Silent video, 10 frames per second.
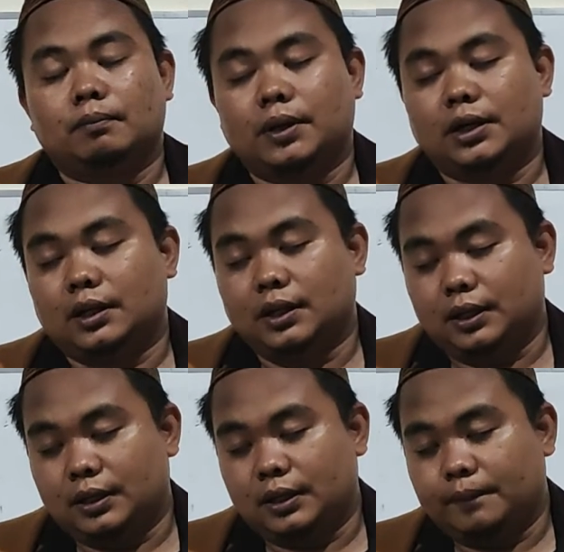
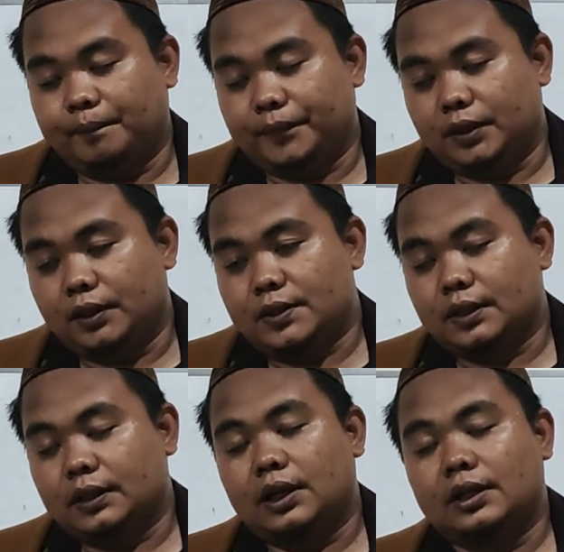malam. Jadi
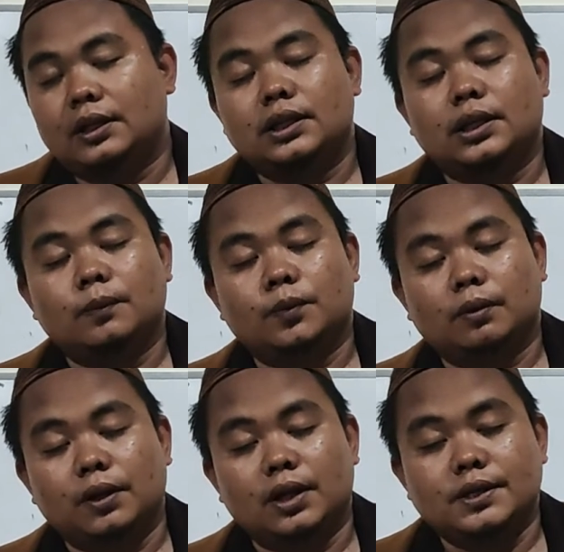setelahnya jam
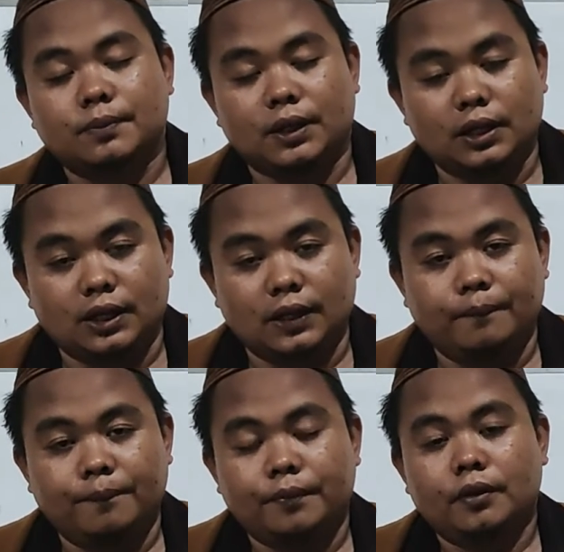12
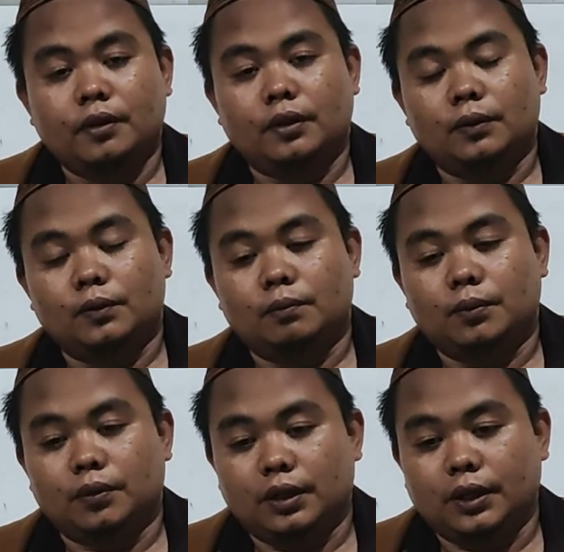malam itu
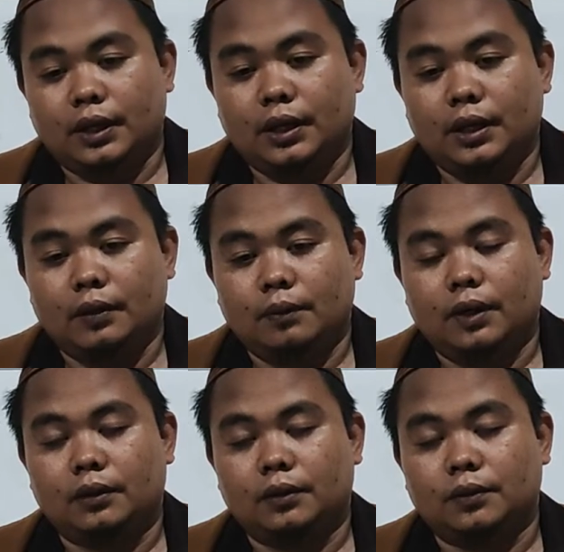boleh
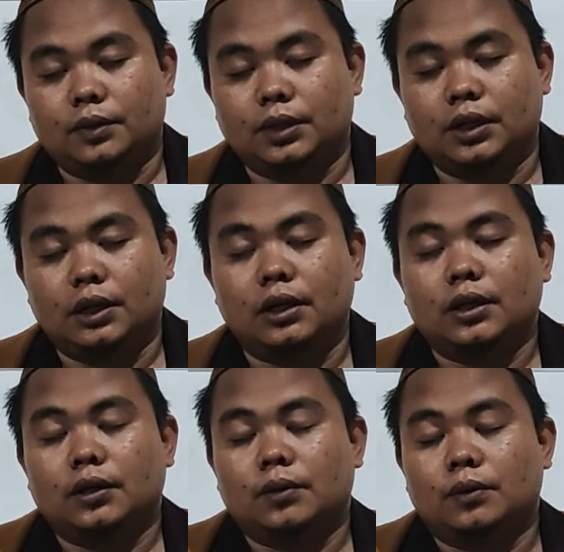waktunya
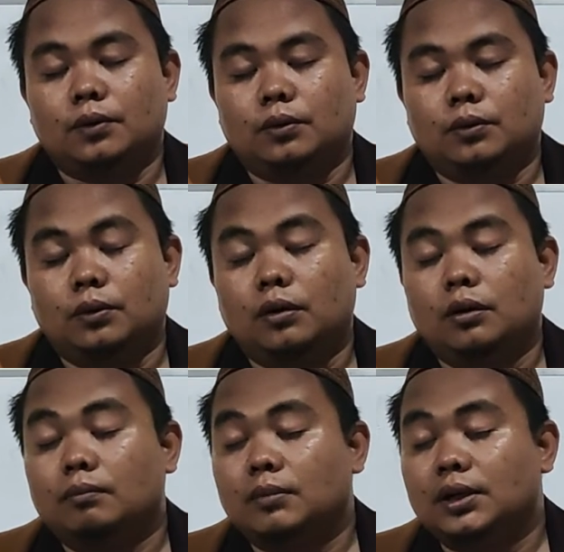untuk
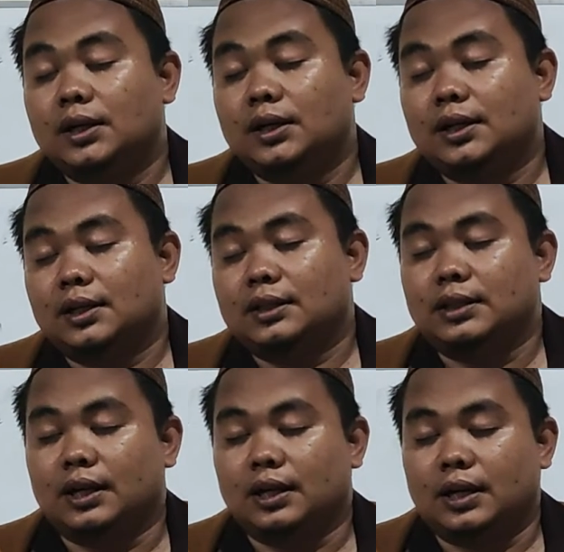
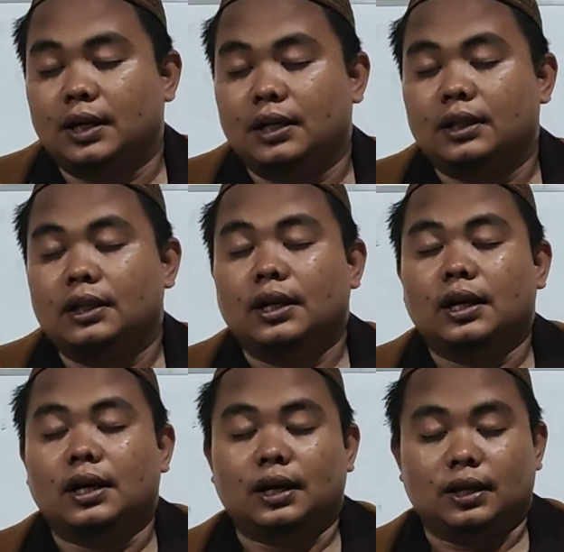mengerjakan
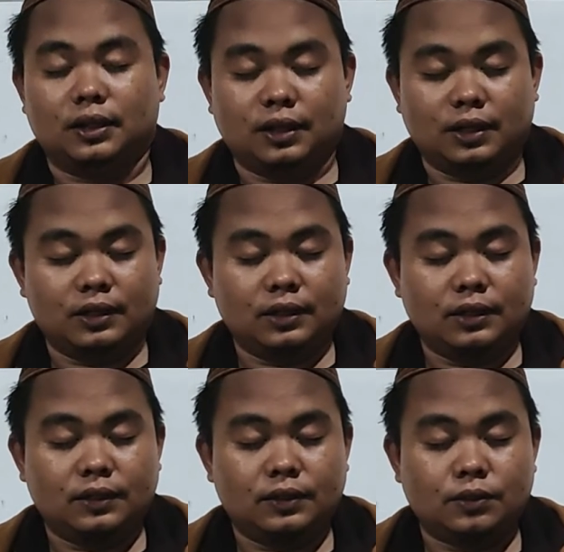adzan
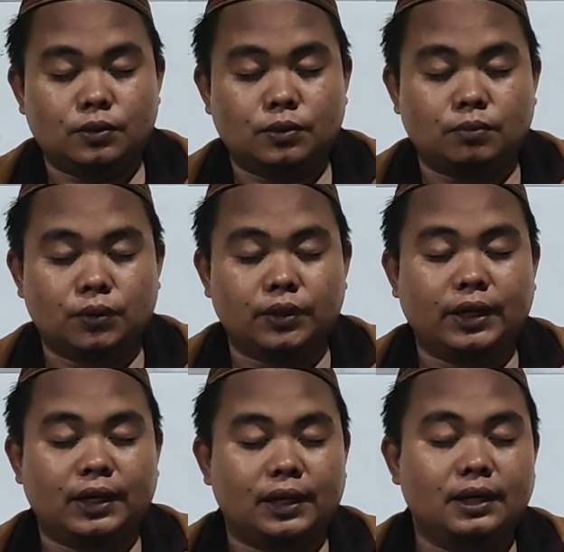subuh
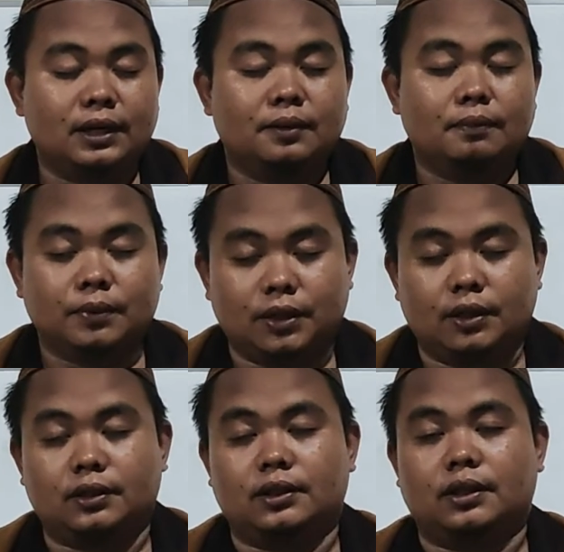yang
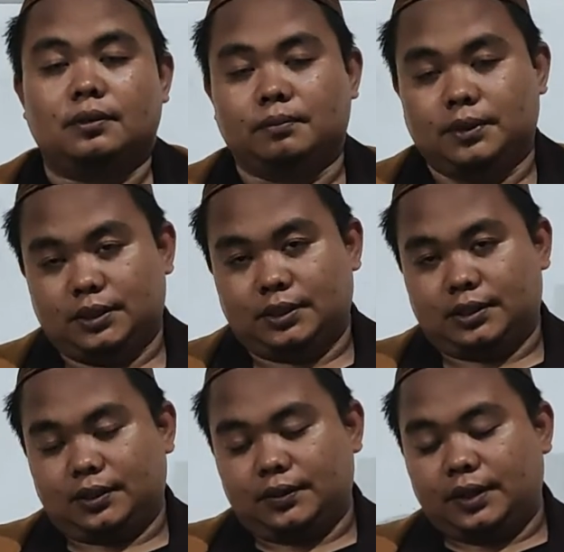pertama
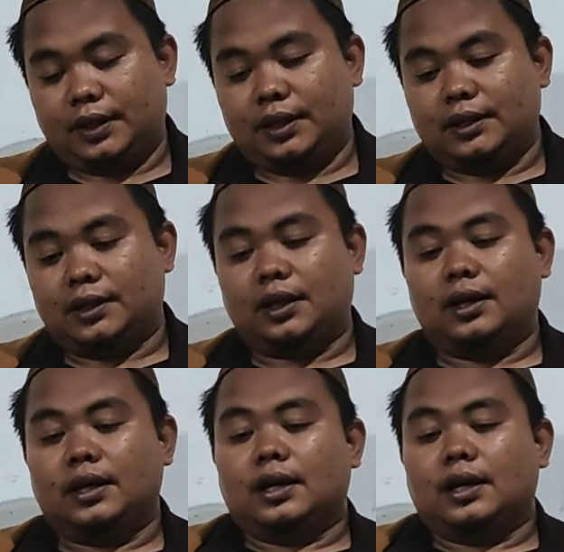gitu ya jadi